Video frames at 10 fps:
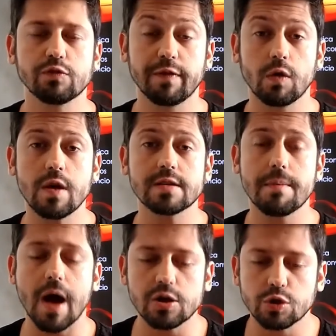frequência
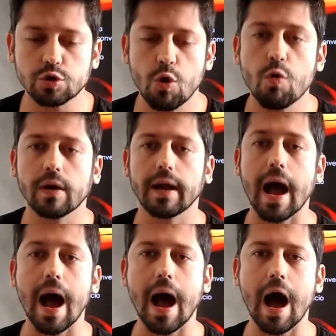baixa, é o som
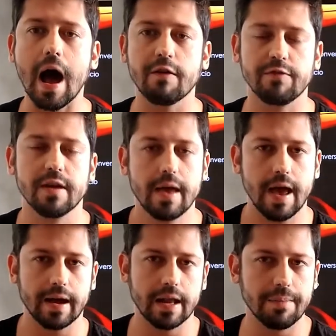grave, é
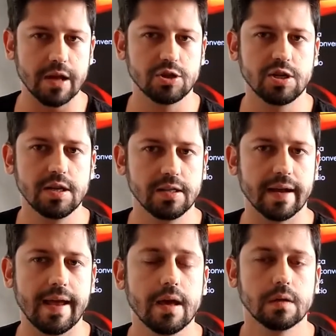aquela batida,
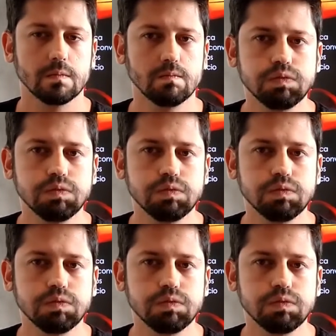né?